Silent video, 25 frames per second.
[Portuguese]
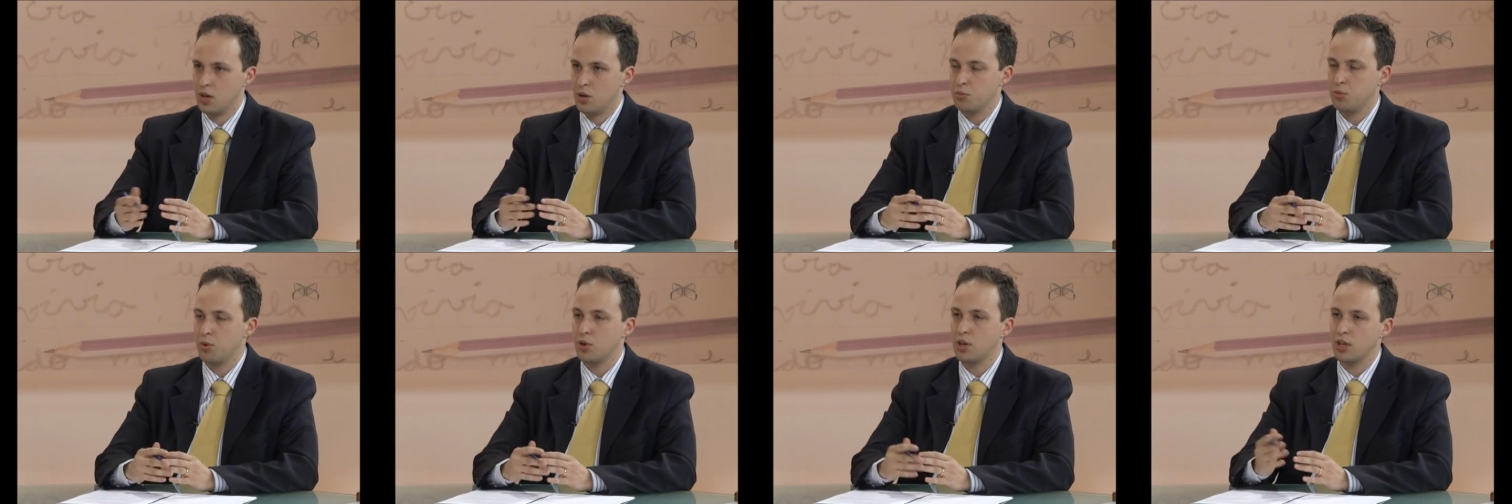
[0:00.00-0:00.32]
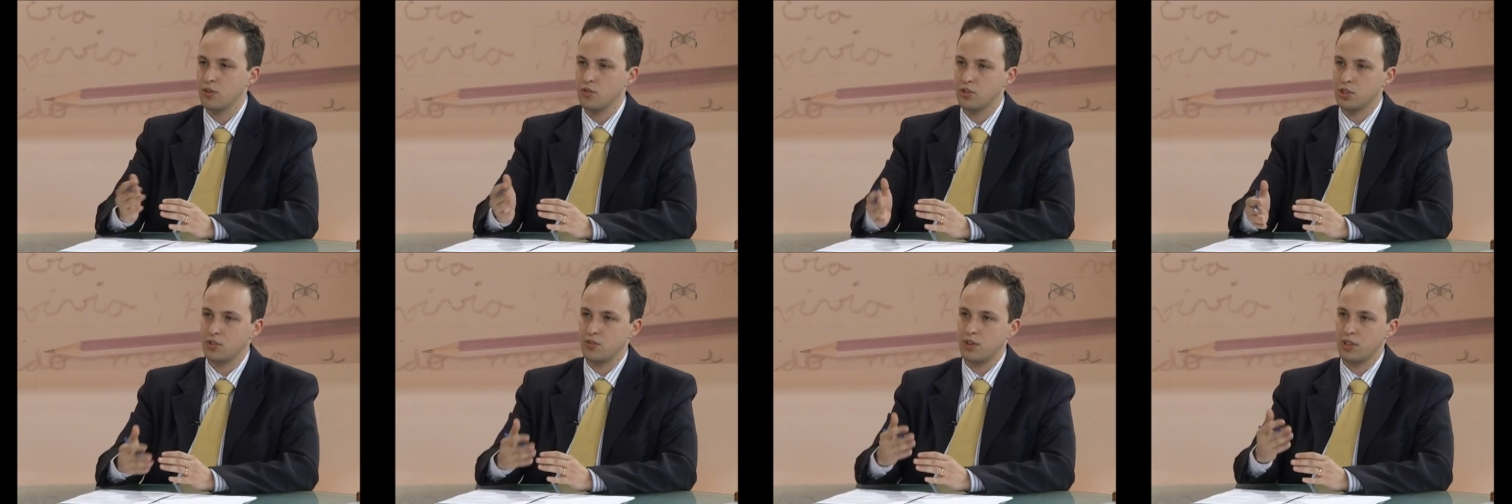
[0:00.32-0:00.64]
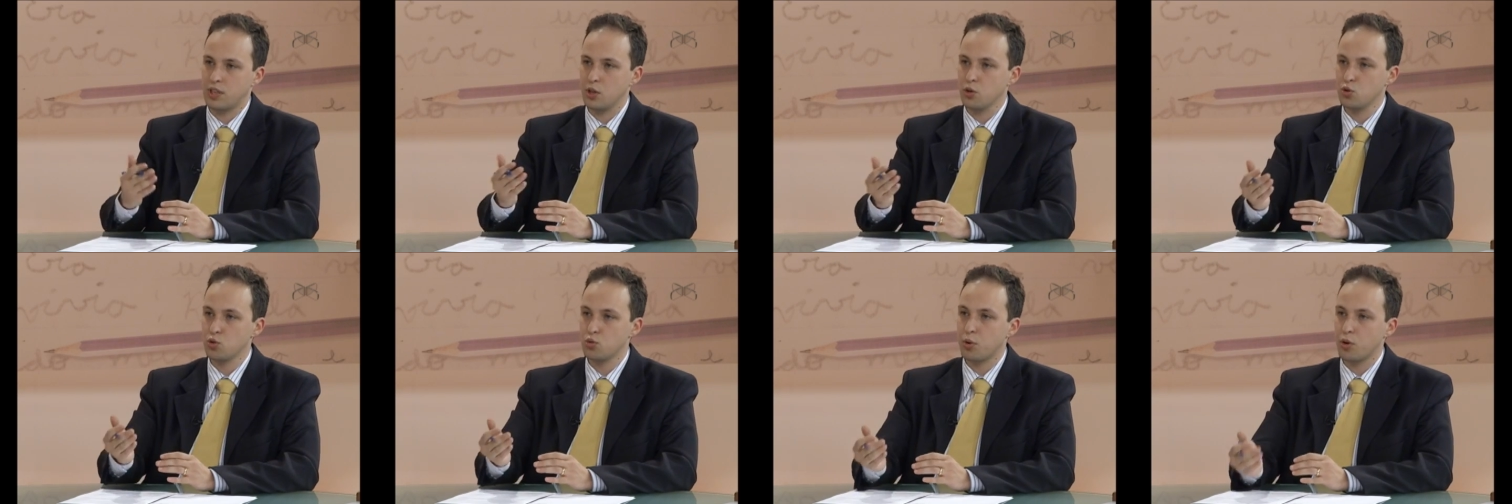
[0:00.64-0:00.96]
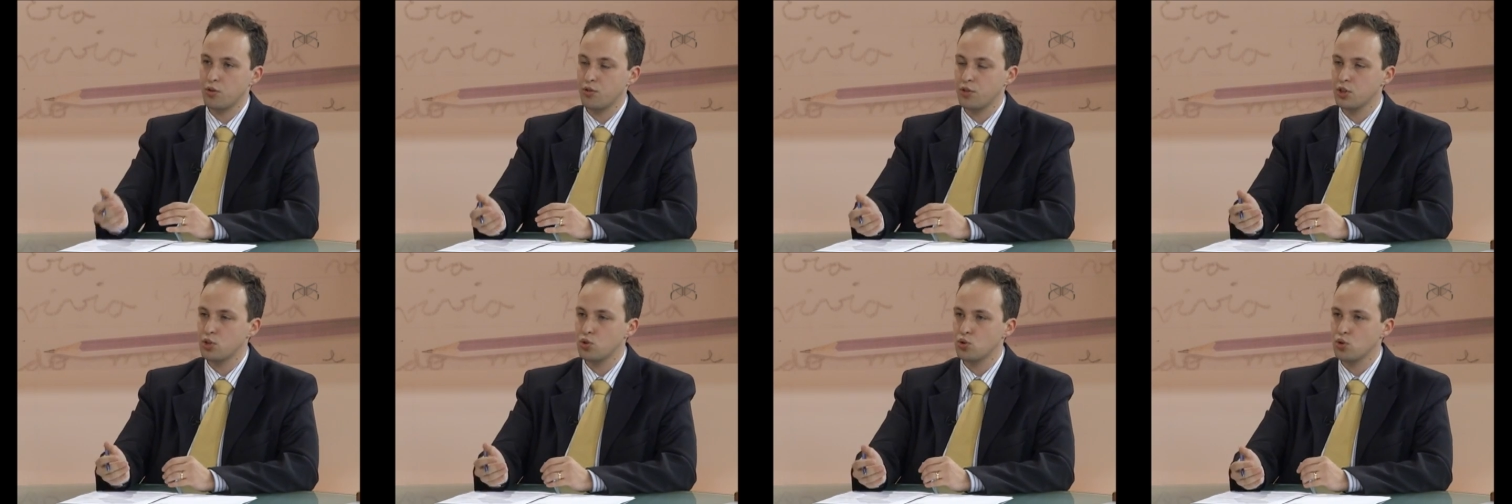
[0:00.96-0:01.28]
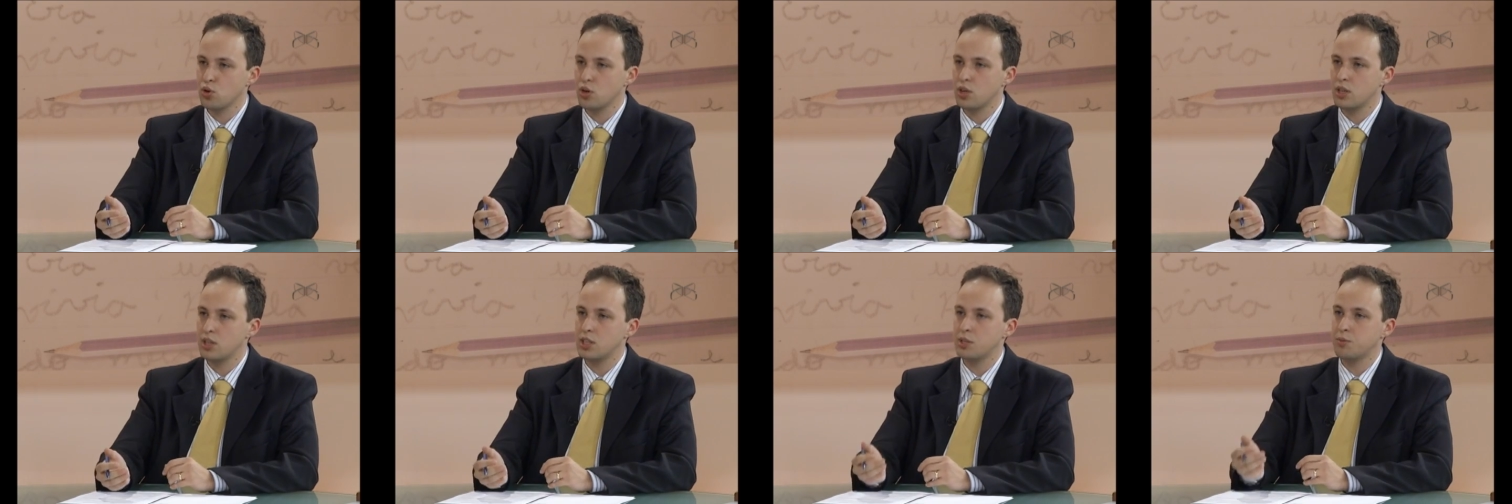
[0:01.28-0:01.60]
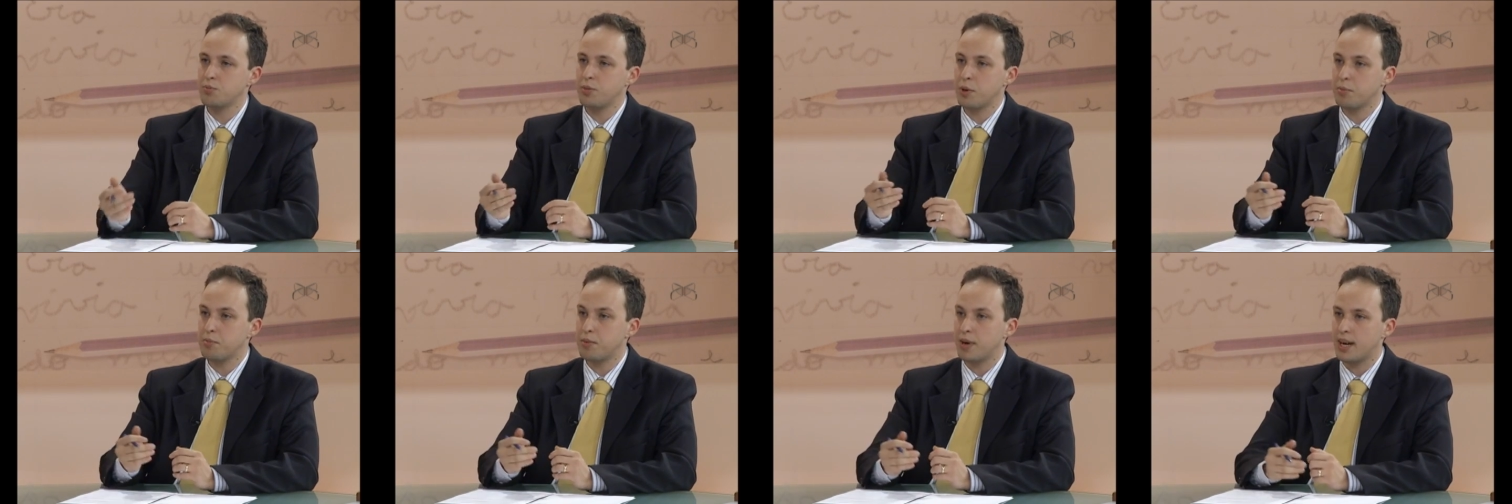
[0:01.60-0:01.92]
porque Você vai ter os professores
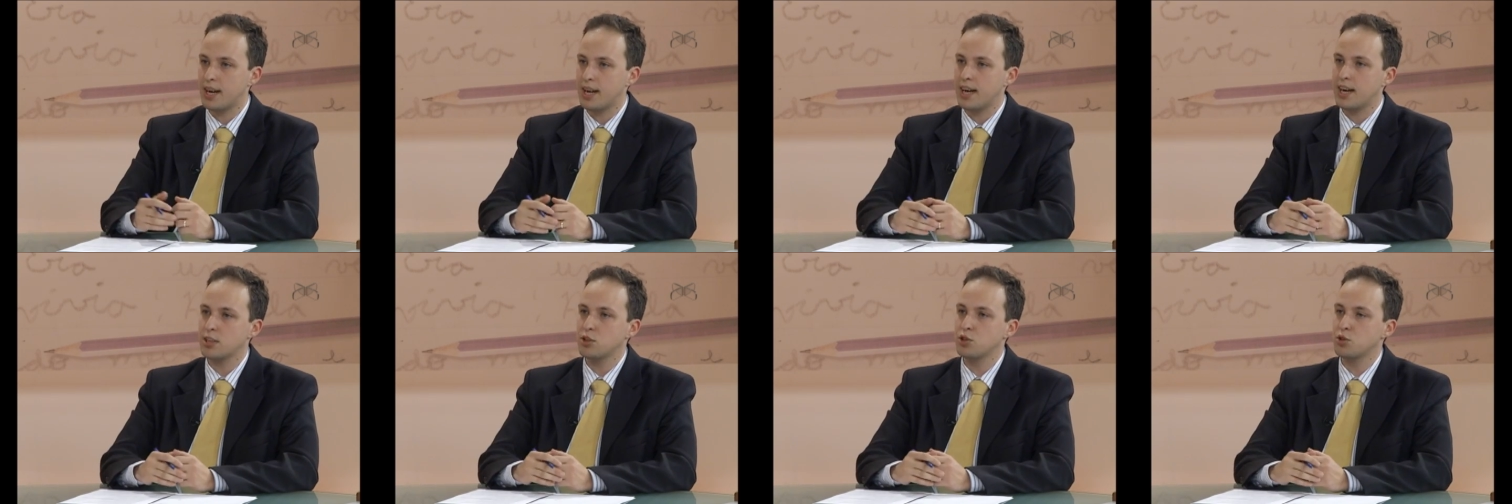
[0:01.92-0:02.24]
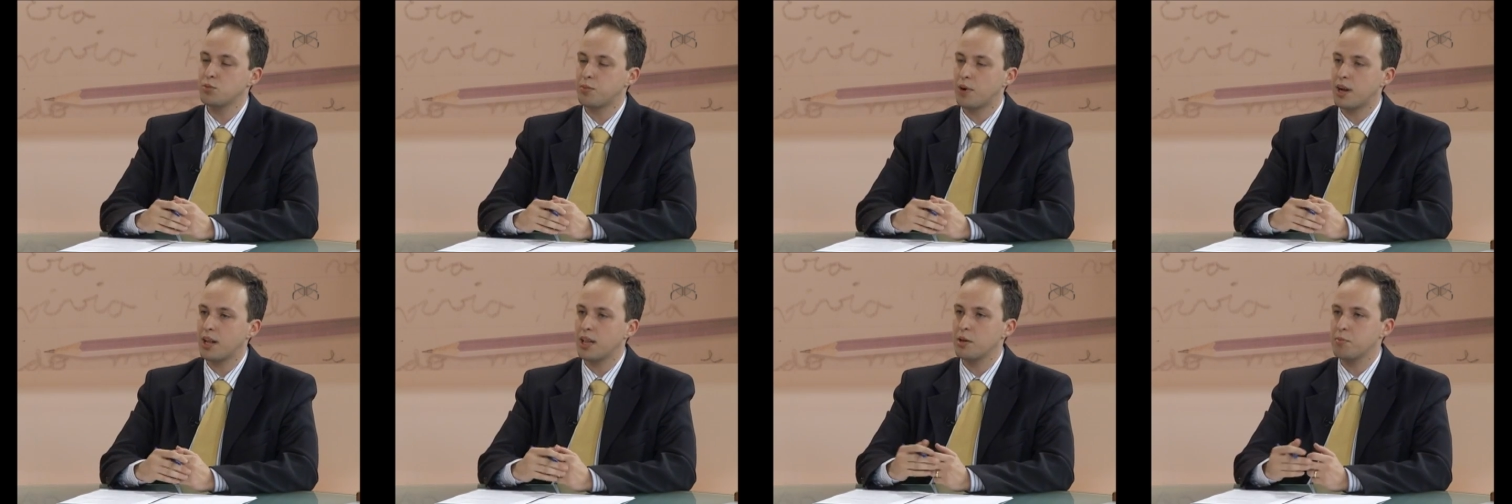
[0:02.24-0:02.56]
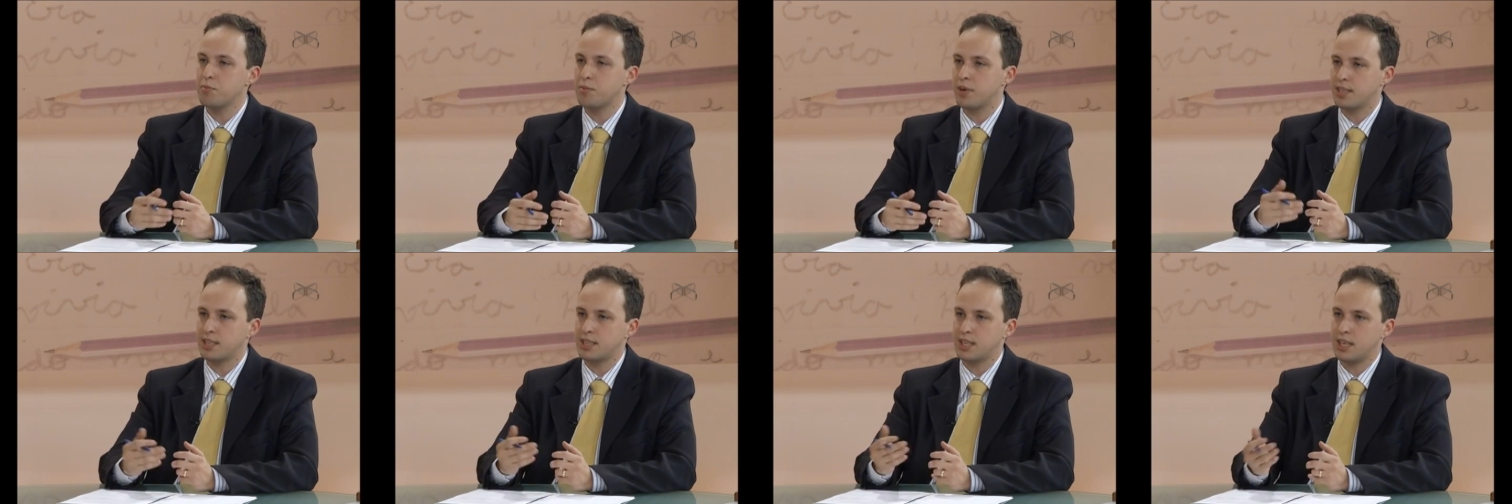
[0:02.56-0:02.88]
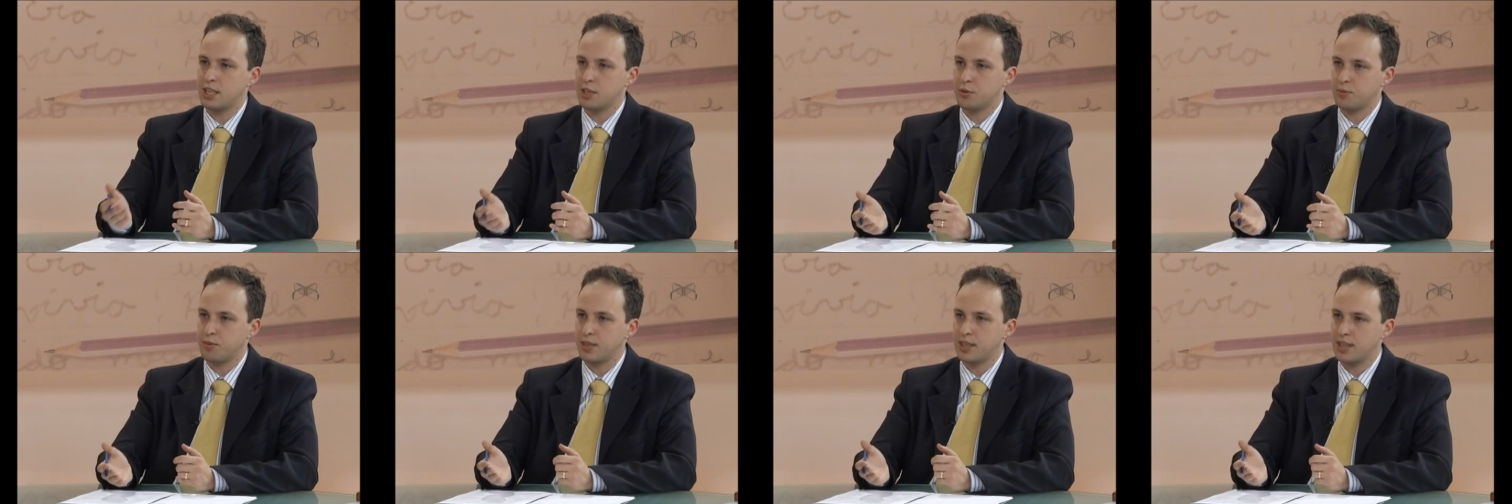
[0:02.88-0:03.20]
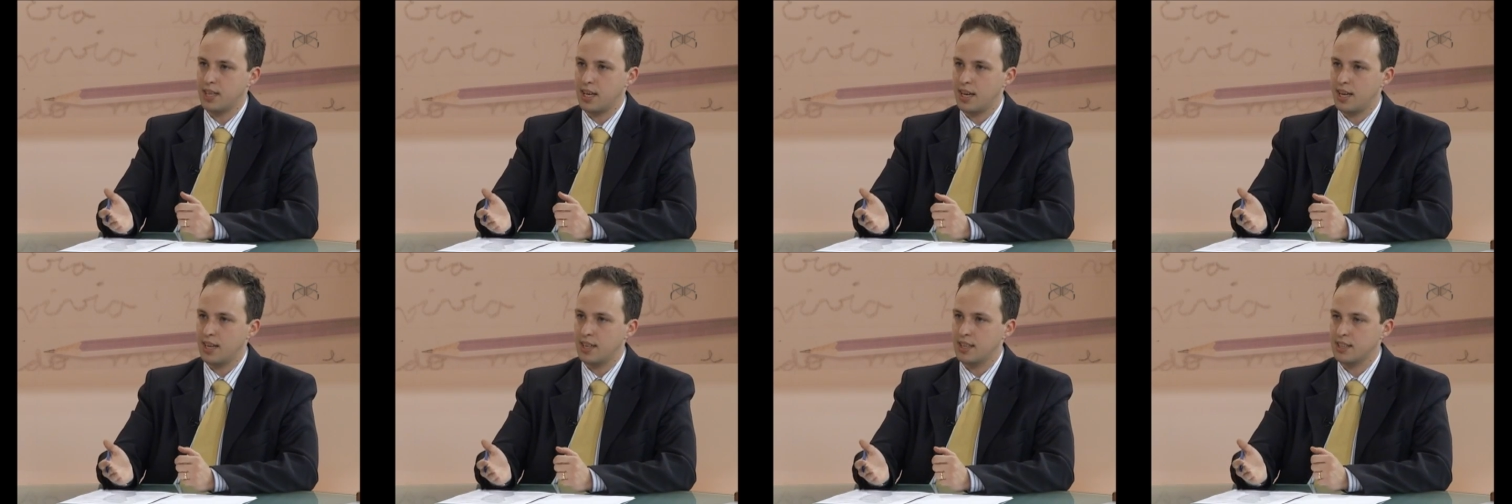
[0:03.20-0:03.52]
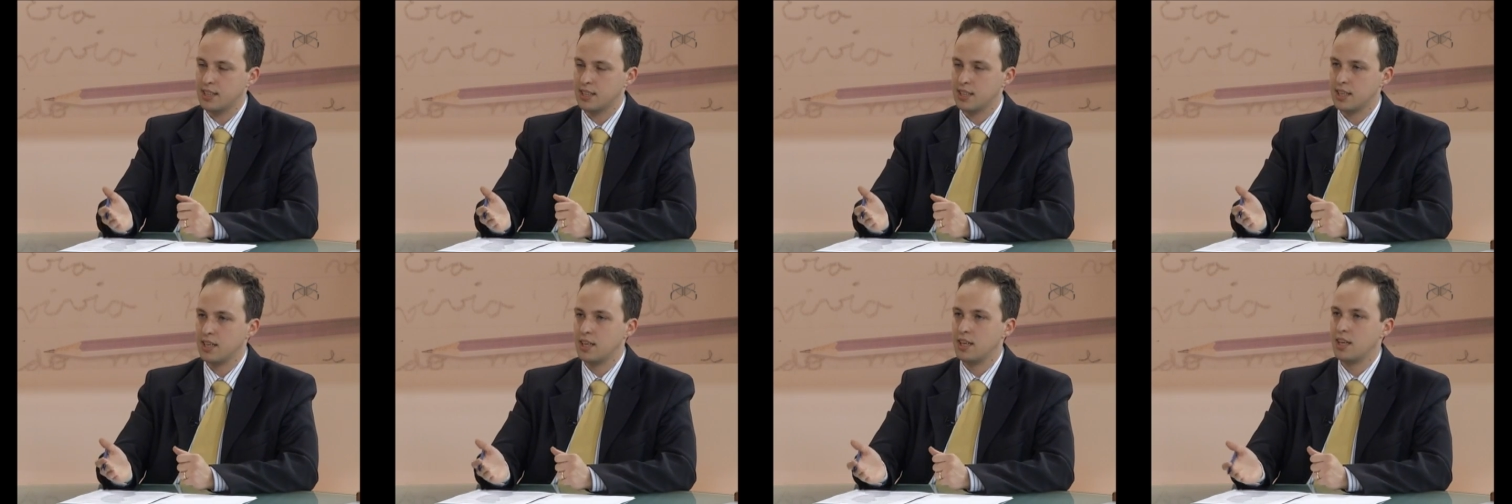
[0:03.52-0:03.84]
preparados para lhe passar as matérias.